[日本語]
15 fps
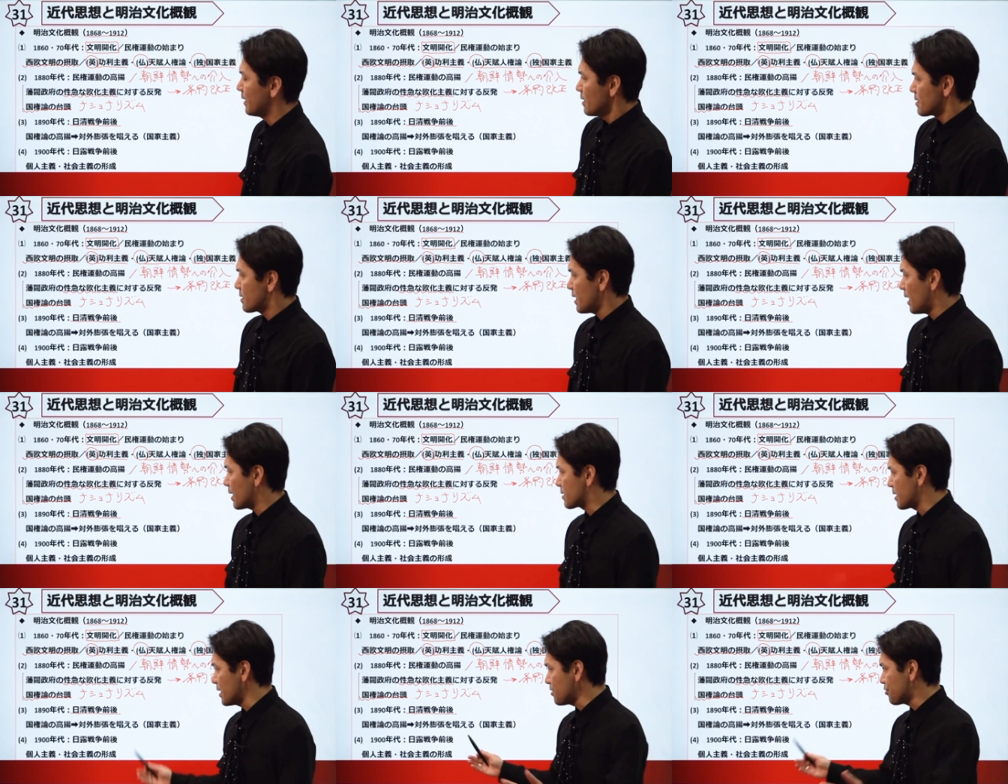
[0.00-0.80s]
さあ、
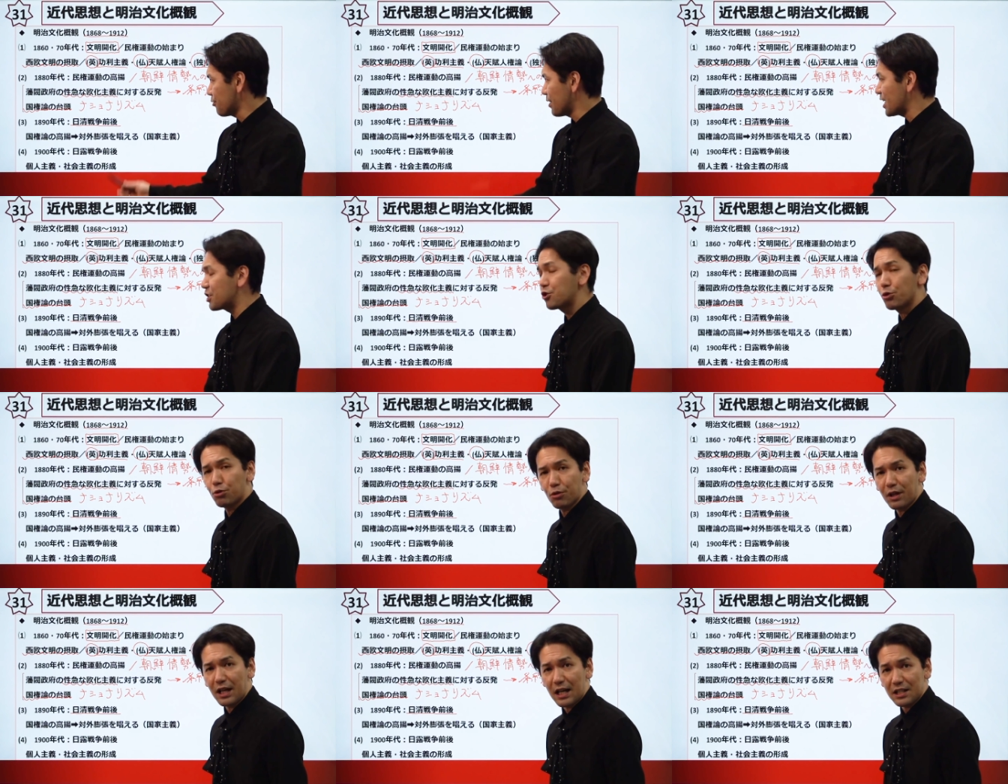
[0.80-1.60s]
戦争の足
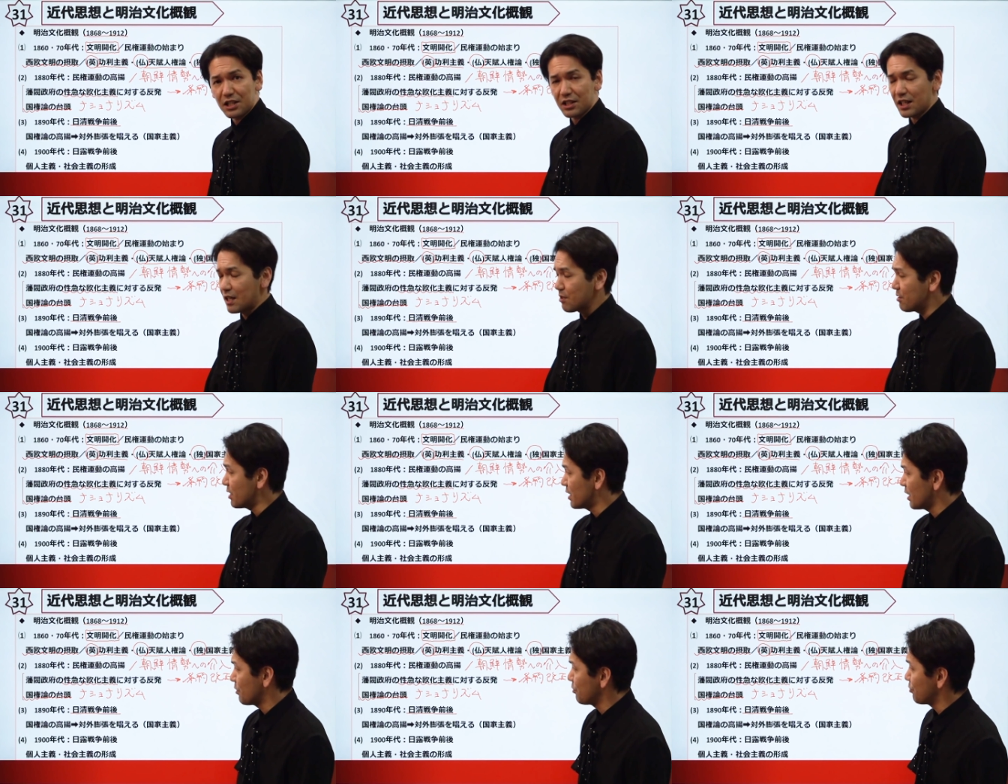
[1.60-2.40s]
音が近づい
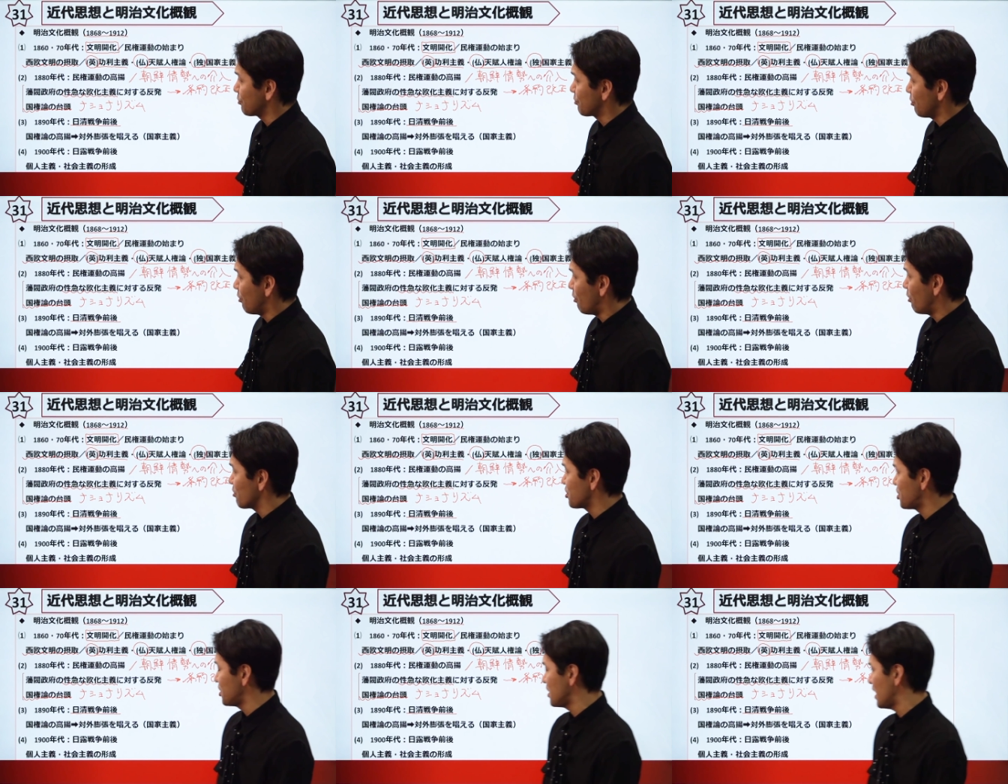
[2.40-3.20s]
てくると、
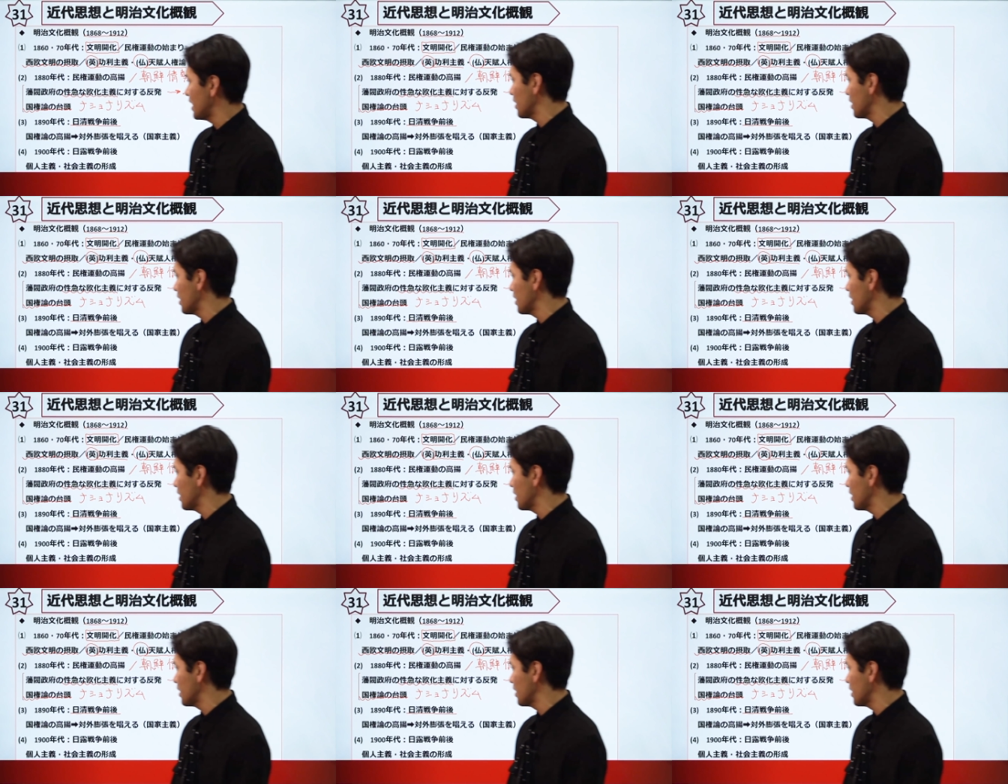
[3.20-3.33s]
次第